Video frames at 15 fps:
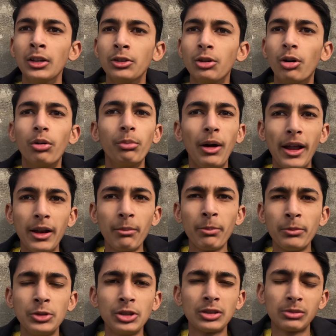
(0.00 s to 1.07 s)
तो मैंने
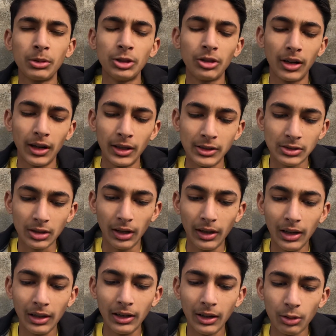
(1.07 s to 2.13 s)
जिसमें जो है ना हिस्सा
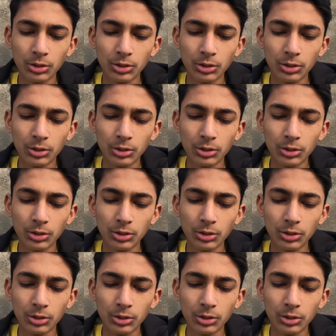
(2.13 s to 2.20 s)
नहीं लिया